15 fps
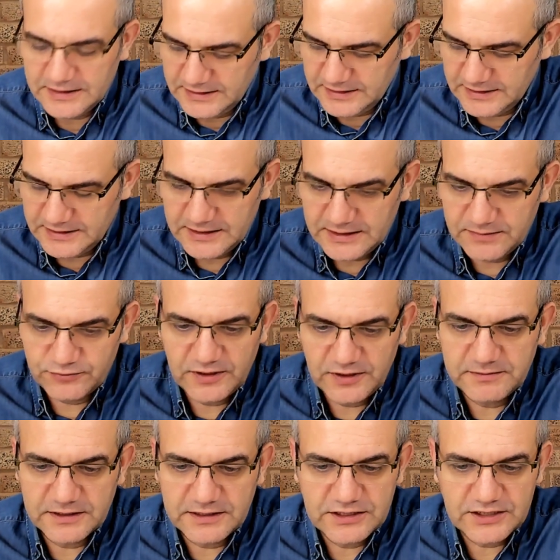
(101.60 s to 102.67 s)
E,
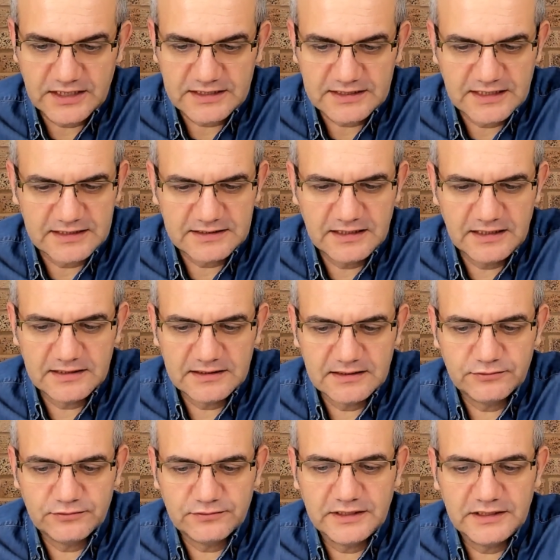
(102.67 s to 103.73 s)
buna bakacağız.
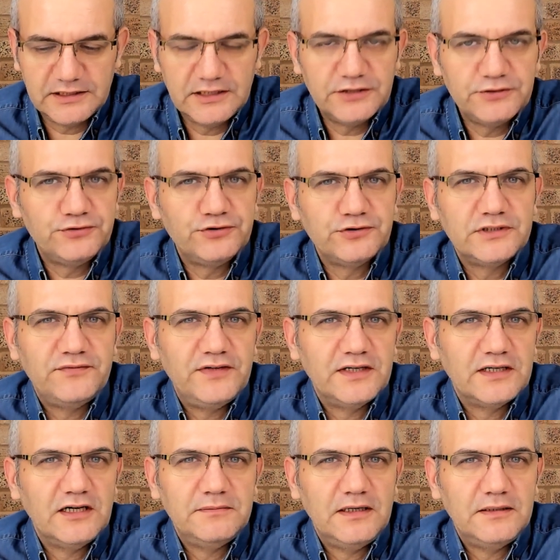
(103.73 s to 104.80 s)
Gazetelerde bununla ilgili küçük
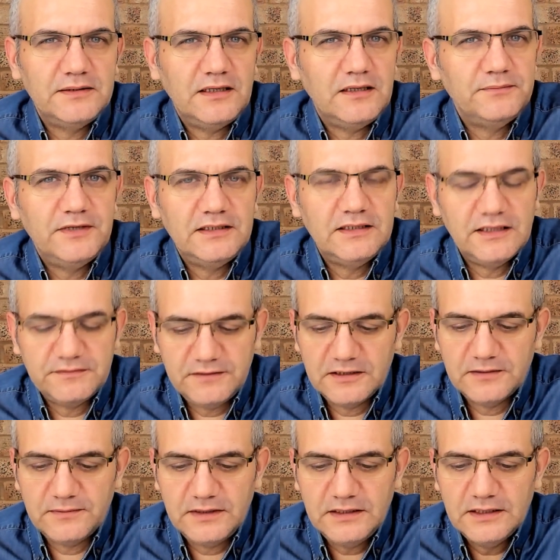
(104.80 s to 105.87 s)
tefek haber, haberler var
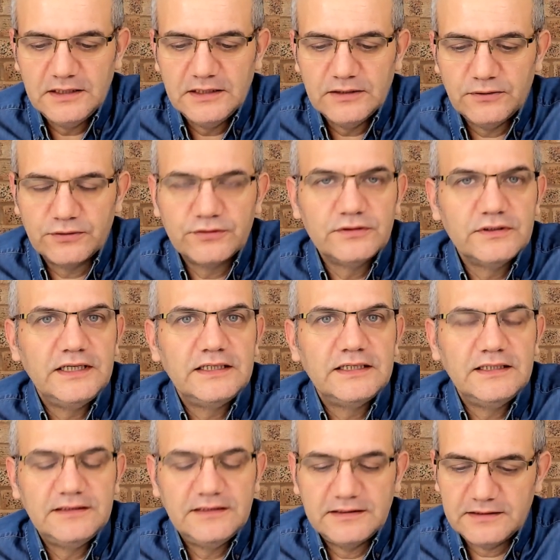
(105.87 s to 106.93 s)
ama onunla
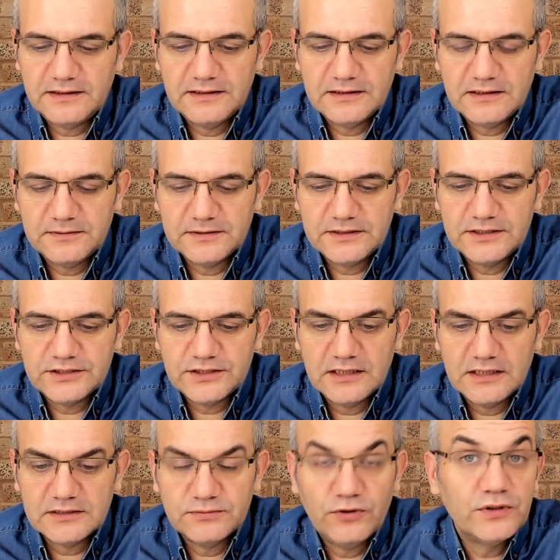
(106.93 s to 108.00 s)
ilgili detaylara
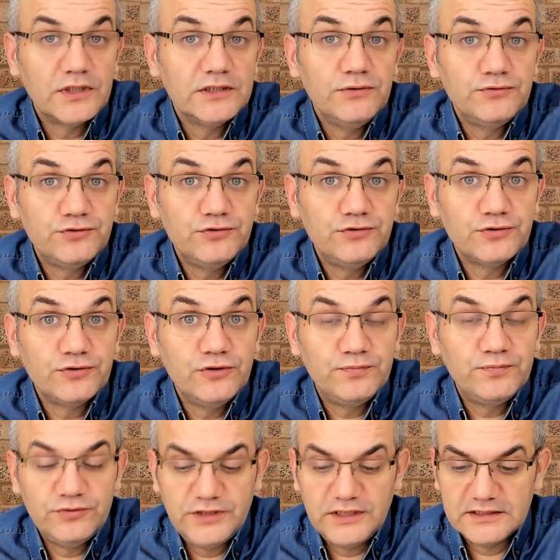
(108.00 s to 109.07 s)
bakacağız. Orada 3.
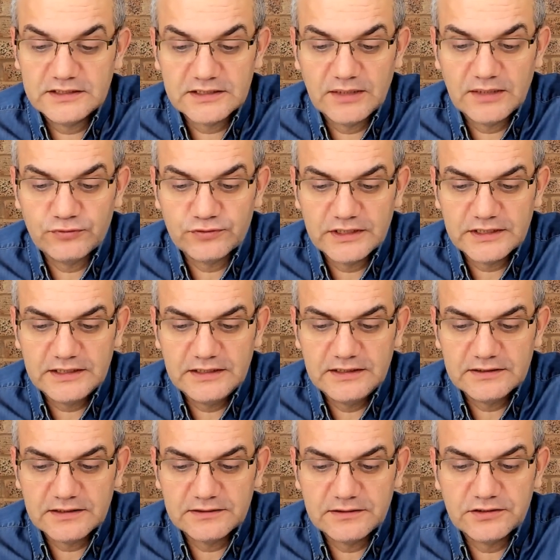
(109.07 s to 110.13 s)
köprü de
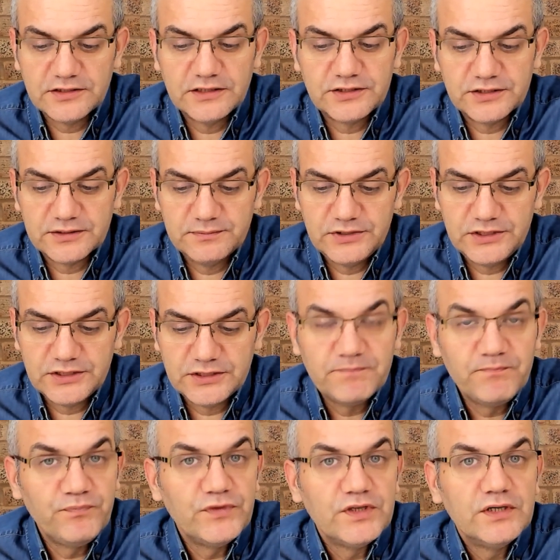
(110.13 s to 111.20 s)
İstanbul'daki satışa çıkmış.
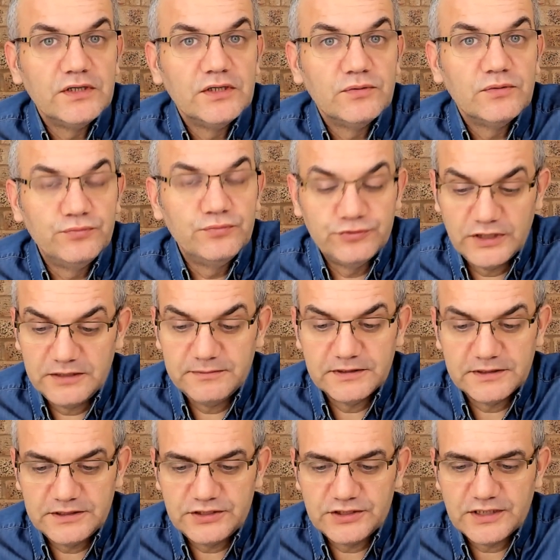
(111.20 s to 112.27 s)
Buna
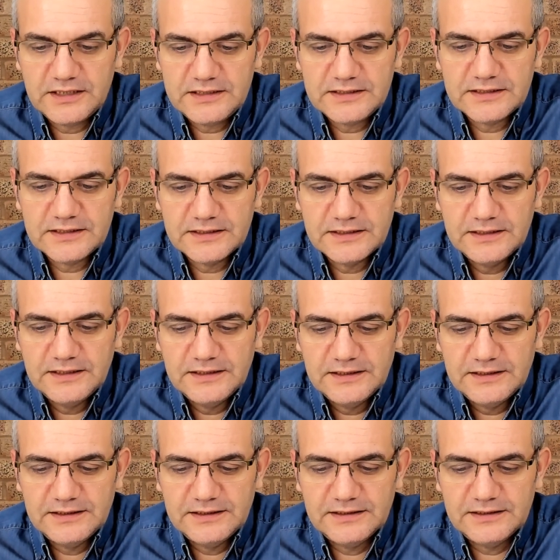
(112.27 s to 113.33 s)
bakacağız.
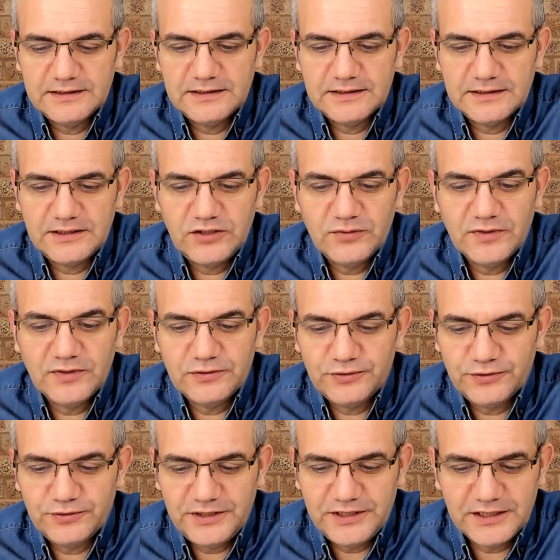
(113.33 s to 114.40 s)
E, kim
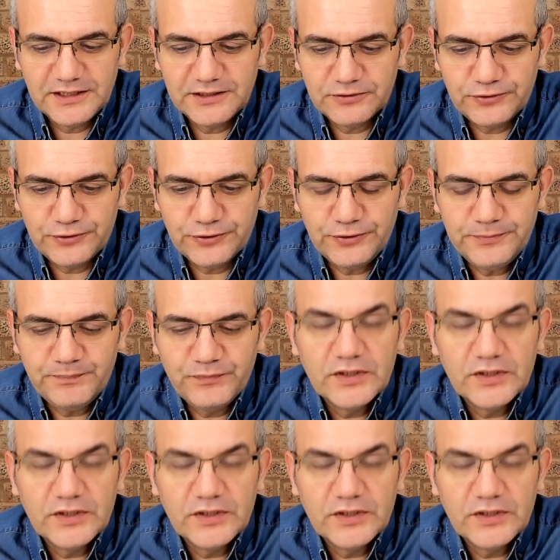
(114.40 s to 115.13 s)
alıyor, niye alıyor?